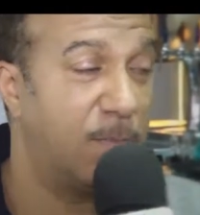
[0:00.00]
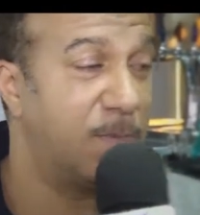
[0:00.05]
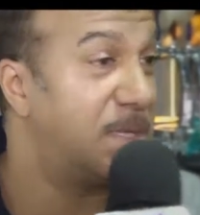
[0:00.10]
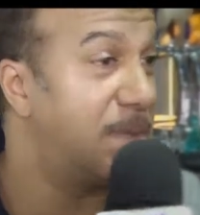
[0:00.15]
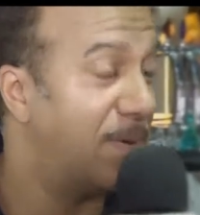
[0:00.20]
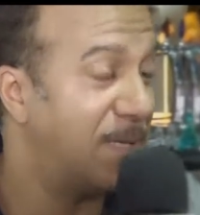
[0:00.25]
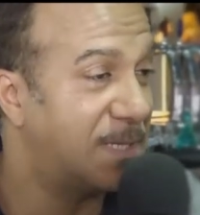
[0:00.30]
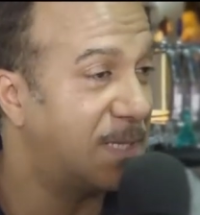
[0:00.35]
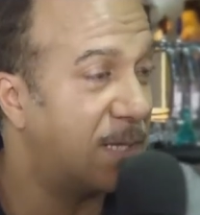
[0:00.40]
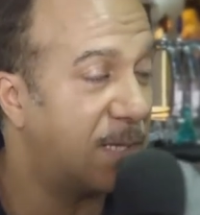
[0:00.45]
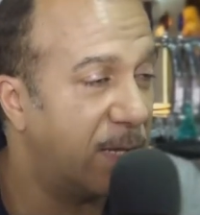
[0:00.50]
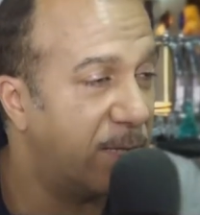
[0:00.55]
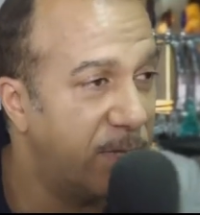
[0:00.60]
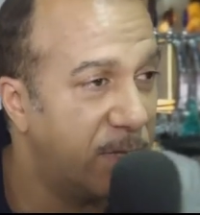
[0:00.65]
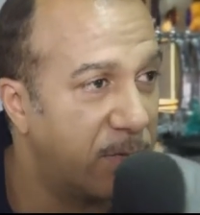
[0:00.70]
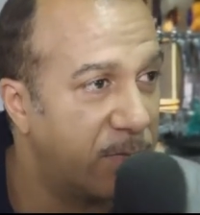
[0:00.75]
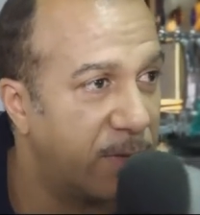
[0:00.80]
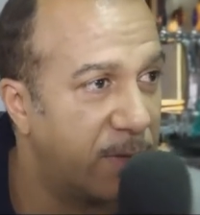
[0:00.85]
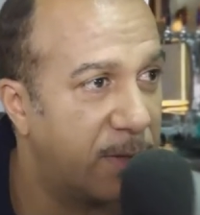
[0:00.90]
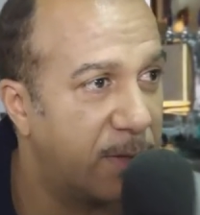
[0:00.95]
Non, mais ça passe très très
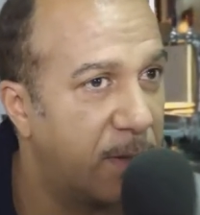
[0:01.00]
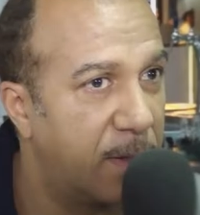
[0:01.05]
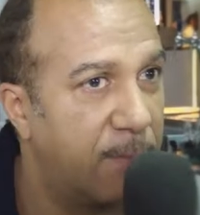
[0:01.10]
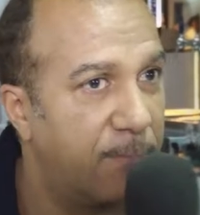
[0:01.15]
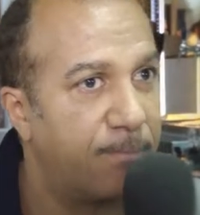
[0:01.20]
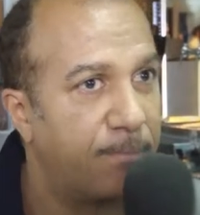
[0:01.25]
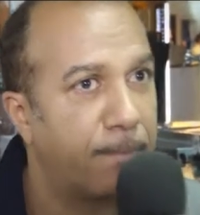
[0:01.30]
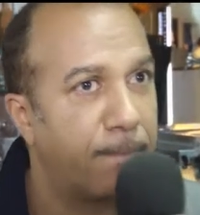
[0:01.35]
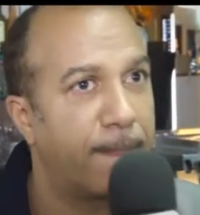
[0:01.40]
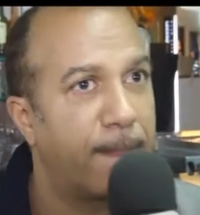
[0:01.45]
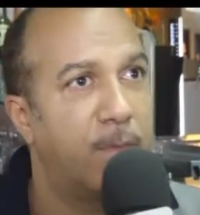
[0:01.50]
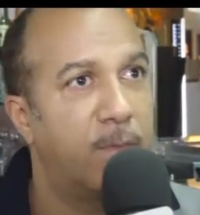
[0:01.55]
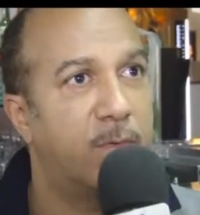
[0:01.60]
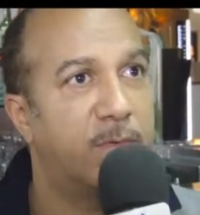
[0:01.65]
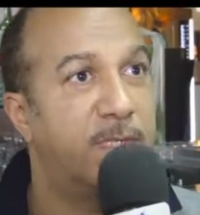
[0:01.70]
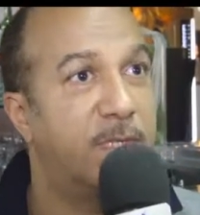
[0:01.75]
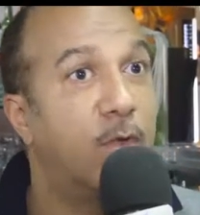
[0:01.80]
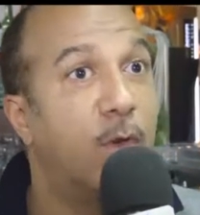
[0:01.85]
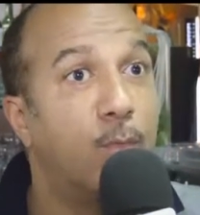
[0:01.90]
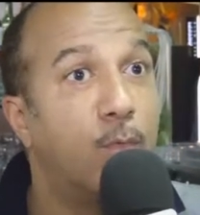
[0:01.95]
vite en fait.
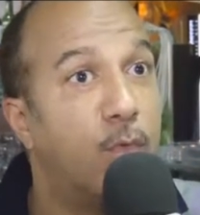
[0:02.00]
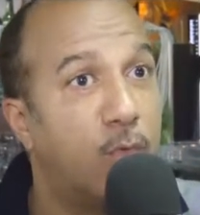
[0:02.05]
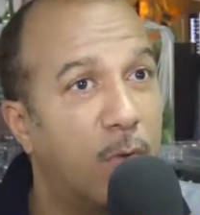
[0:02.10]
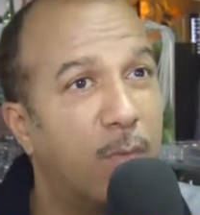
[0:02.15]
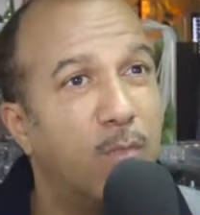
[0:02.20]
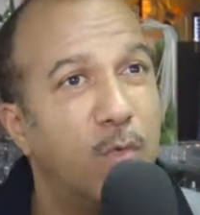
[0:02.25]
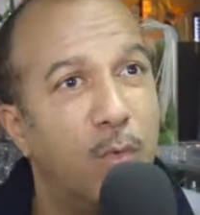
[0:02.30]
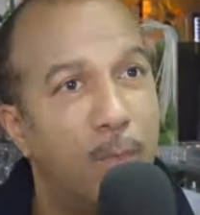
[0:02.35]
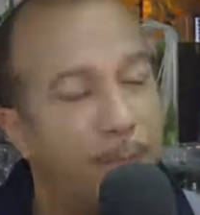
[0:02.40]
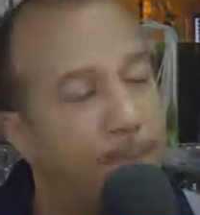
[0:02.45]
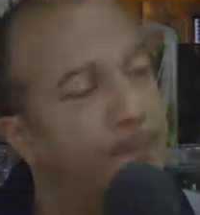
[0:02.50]
Donc c'est tant mieux, tant mieux.